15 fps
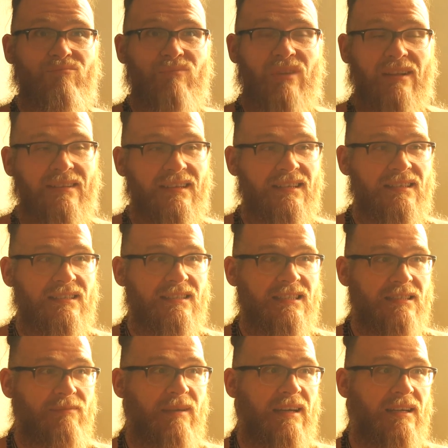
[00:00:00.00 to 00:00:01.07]
tatsächlich
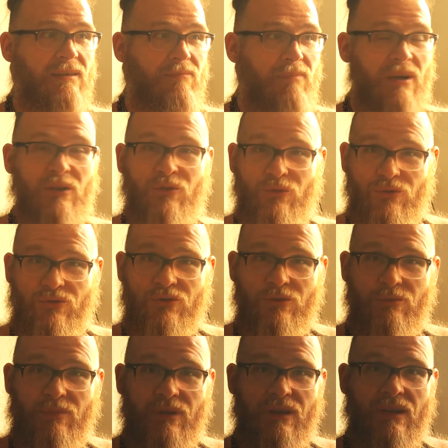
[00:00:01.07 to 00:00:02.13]
nicht mehr per
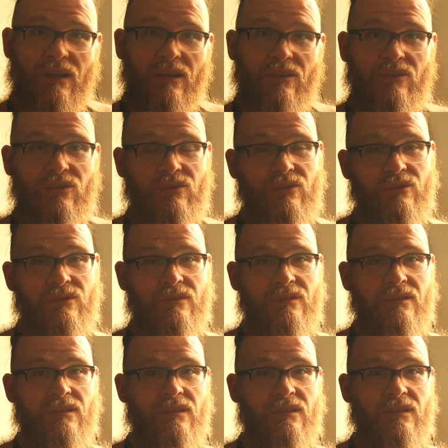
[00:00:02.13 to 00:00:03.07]
YouTube, sondern